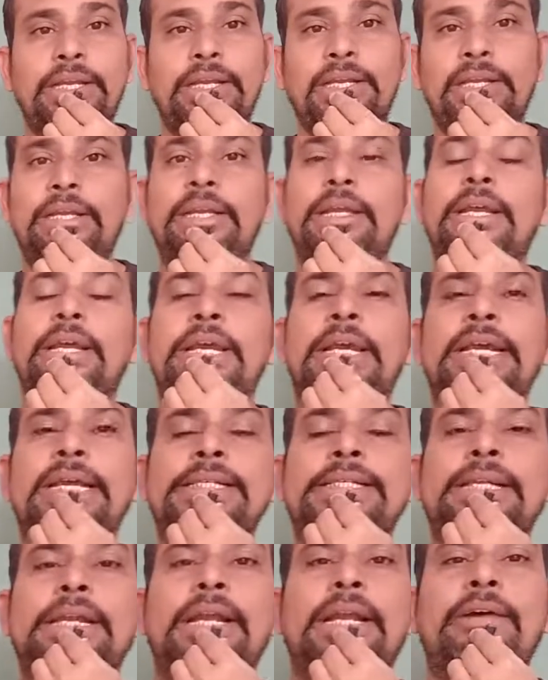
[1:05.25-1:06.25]
हैं
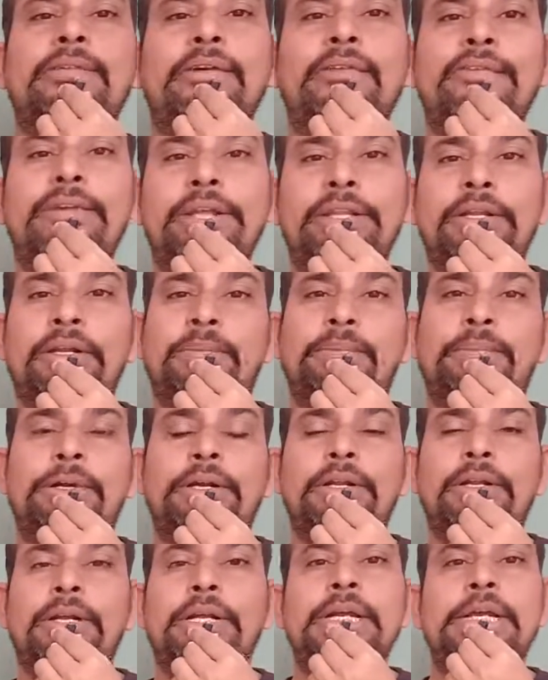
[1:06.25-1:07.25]
इसके अलावा वे
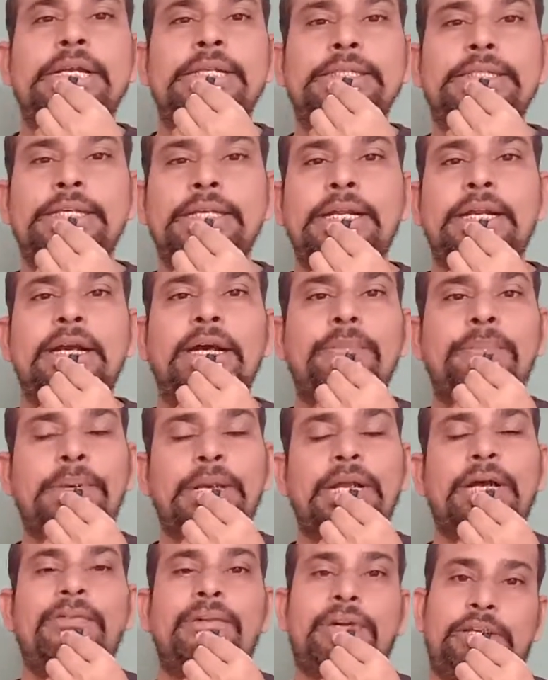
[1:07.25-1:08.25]
दर्पण जिनका
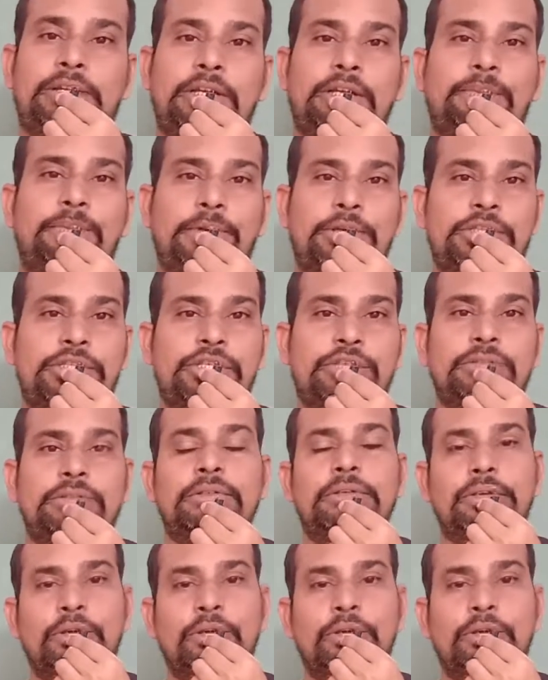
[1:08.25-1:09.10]
परावर्तक पृष्ठ